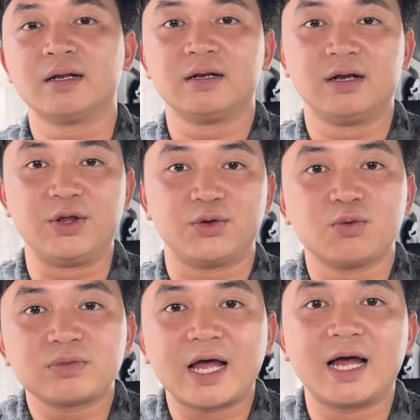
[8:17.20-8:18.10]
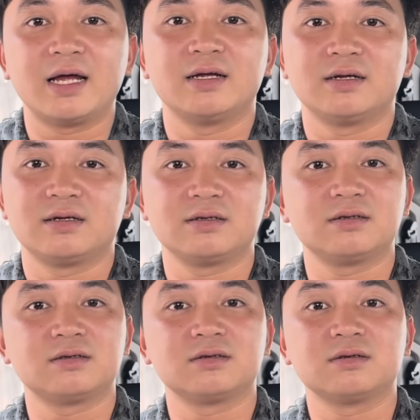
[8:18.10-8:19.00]
liệu chúng ta
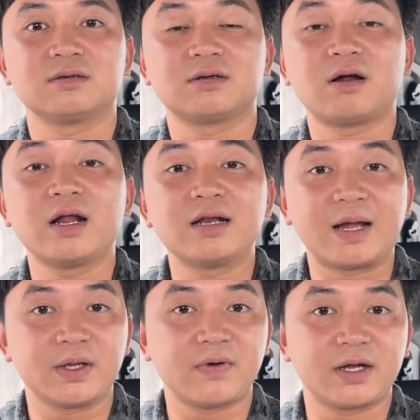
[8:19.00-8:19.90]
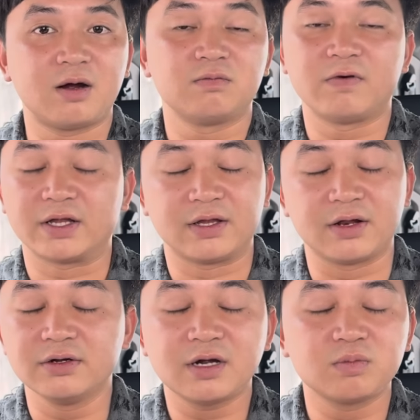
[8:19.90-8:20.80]
ừ, có nên làm như vậy không và nhà
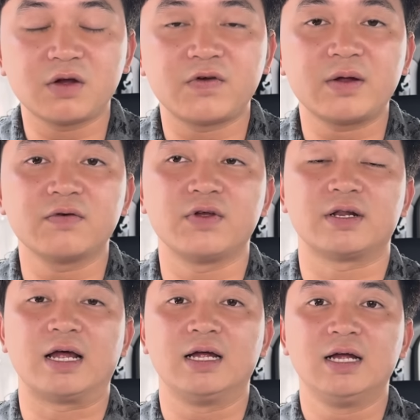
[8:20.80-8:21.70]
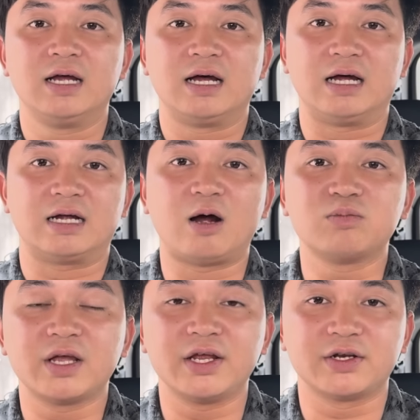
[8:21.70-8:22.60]
nước không cho phép cái việc là à, không
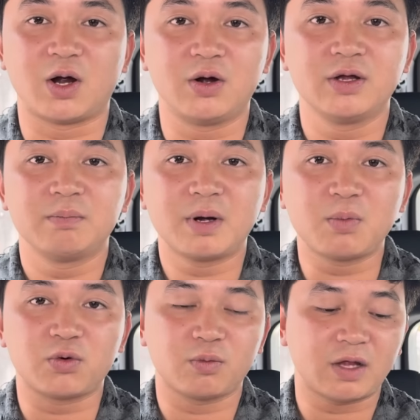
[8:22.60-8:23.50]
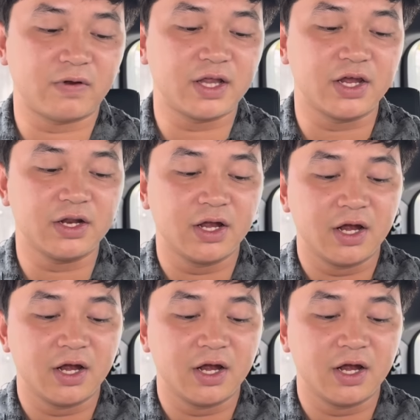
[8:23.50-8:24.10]
thể hiện rõ bắt buộc chúng ta phải thể,